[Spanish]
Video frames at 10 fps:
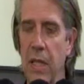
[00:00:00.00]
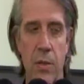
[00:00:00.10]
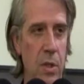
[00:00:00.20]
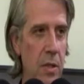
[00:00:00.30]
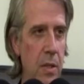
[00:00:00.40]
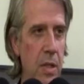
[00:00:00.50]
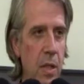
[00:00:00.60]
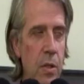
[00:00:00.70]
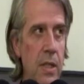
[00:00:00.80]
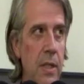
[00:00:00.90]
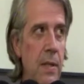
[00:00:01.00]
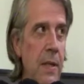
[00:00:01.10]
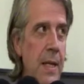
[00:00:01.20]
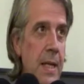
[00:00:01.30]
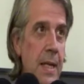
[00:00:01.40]
la situación del lote.
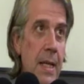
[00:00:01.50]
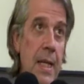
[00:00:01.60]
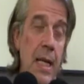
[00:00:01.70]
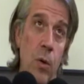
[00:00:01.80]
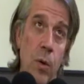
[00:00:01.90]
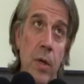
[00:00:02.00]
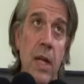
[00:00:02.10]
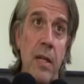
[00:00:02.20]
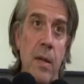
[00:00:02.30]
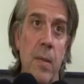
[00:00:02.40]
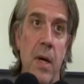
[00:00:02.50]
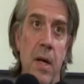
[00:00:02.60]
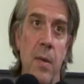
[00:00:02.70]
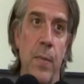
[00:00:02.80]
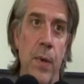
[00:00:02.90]
Y luego ya el
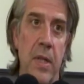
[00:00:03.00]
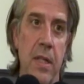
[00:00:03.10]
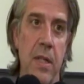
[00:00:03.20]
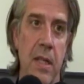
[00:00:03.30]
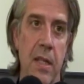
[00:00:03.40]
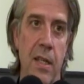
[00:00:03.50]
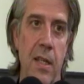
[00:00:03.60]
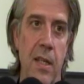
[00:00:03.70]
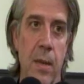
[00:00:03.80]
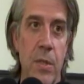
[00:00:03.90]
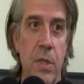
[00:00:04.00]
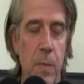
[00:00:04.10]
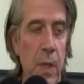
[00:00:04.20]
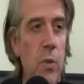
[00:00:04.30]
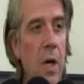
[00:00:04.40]
tema importante, digamos,
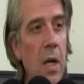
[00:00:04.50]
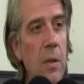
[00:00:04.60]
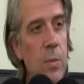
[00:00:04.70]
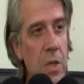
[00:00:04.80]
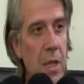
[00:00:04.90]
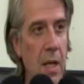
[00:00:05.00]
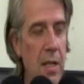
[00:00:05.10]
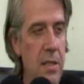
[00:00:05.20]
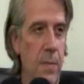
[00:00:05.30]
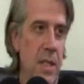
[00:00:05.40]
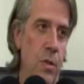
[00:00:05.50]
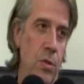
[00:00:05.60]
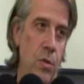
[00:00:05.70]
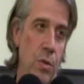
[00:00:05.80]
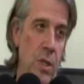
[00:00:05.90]
espiritual y musical es más
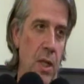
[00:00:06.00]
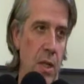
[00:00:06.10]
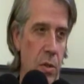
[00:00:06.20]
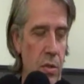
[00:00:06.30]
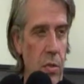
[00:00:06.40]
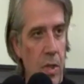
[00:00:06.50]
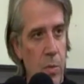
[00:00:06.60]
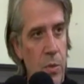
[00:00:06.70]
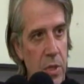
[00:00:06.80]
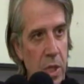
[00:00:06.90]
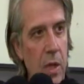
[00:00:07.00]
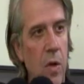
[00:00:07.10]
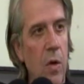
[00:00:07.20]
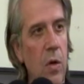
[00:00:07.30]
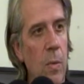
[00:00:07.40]
los contenidos, ¿no? el
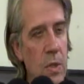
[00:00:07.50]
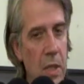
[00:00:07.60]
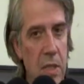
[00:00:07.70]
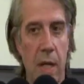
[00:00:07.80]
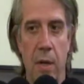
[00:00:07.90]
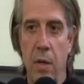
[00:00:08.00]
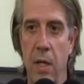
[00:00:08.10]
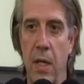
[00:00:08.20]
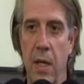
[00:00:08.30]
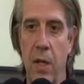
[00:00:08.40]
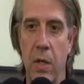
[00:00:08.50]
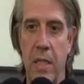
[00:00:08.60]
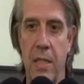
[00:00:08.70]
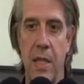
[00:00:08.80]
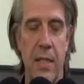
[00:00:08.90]
museo, cómo se desarrolle, lo
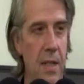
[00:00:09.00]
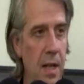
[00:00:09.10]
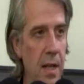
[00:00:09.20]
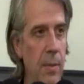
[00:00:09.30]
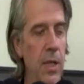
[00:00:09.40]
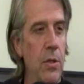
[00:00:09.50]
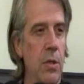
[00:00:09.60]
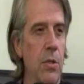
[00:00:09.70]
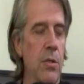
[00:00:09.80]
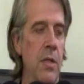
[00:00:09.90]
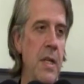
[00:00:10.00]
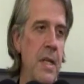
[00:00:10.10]
que es la sala de eventos